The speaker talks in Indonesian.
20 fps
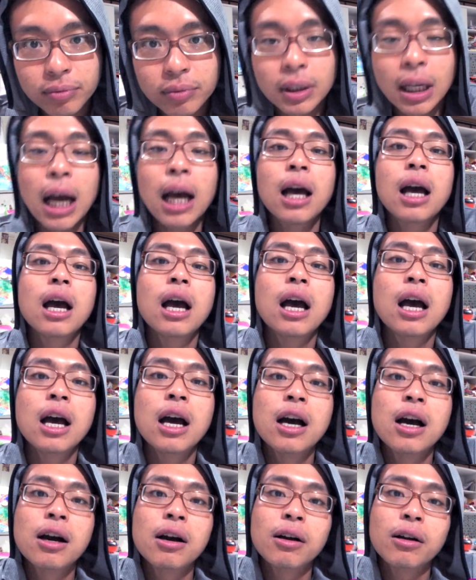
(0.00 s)
Nah,
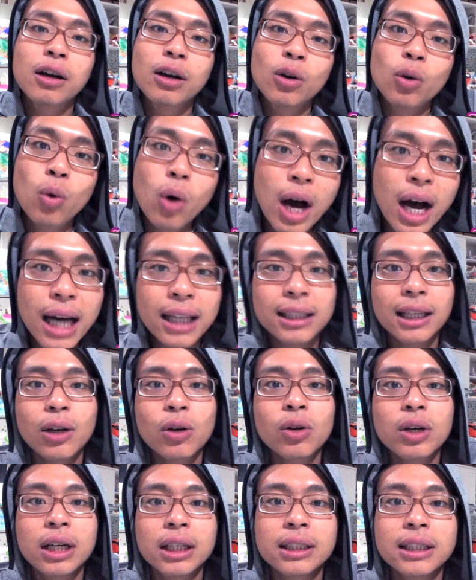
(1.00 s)
gue nggak
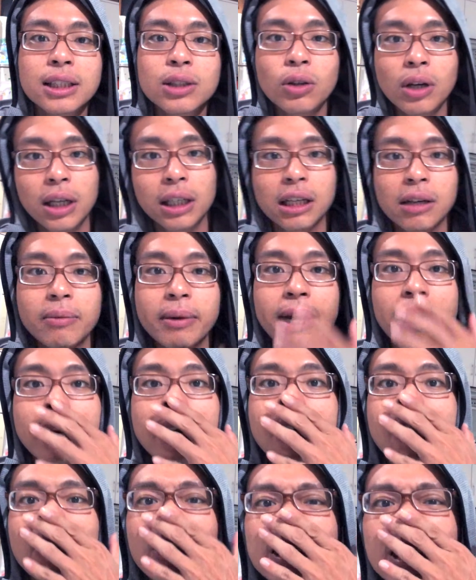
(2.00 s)
terlalu ngerti soal kamera
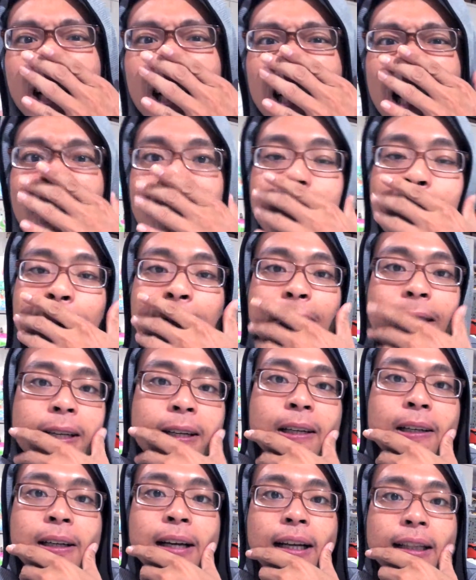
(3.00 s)
dan gue sangat
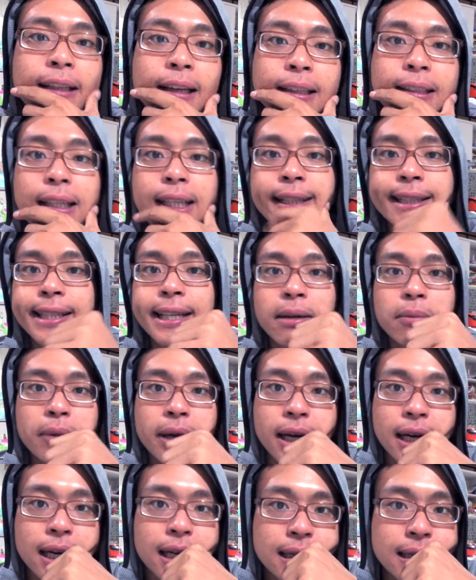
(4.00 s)
amatir. Katanya ini
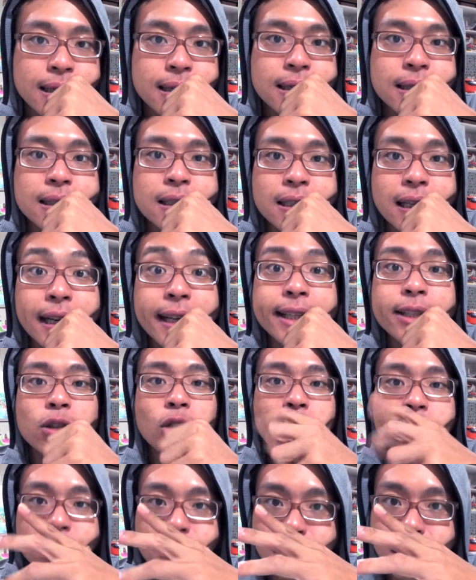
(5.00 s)
kamera
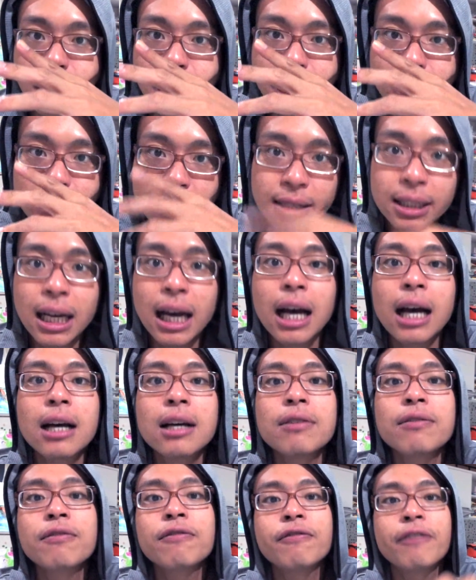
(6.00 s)
lensa ini lensa
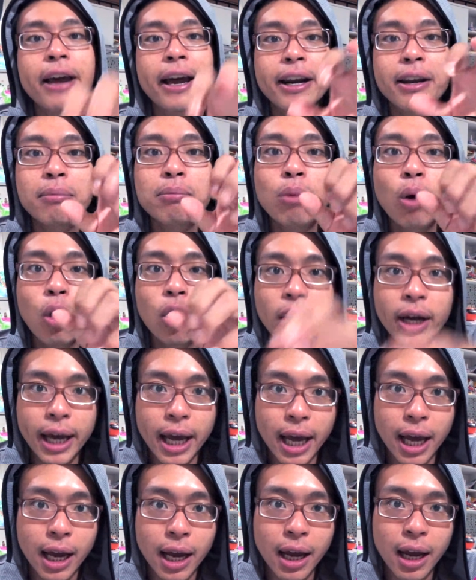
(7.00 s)
very
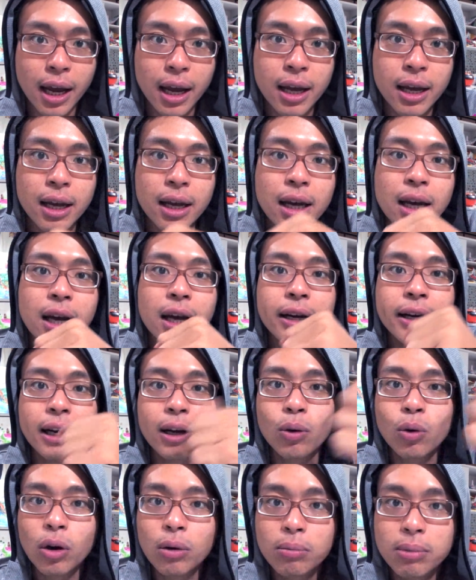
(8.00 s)
bokeh. Nah,
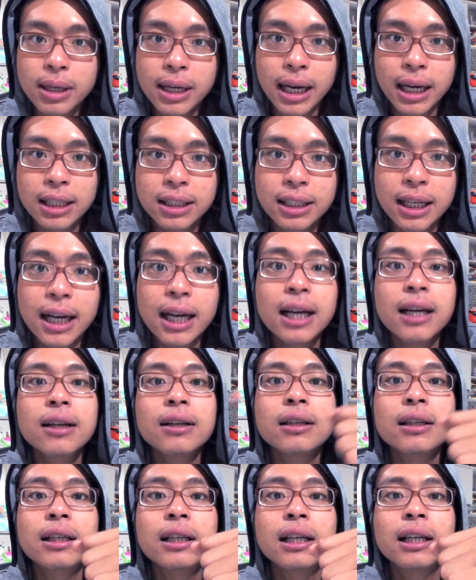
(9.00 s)
gue beli aja.
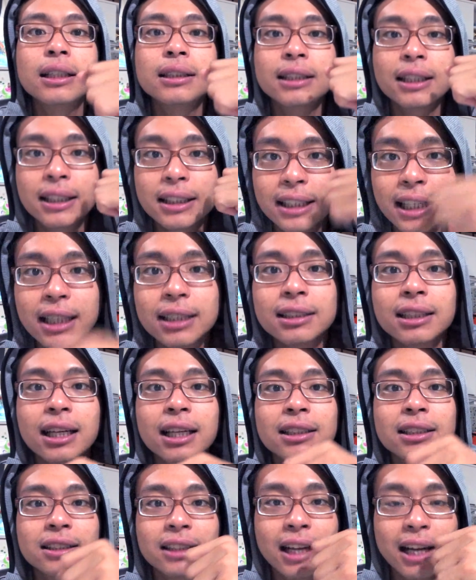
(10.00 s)
Ternyata
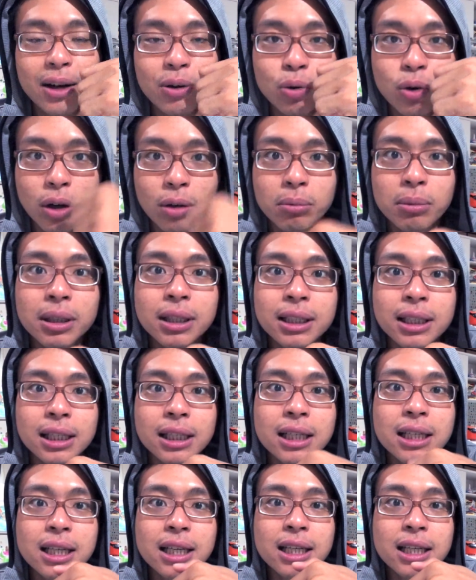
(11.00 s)
setelah gue beli,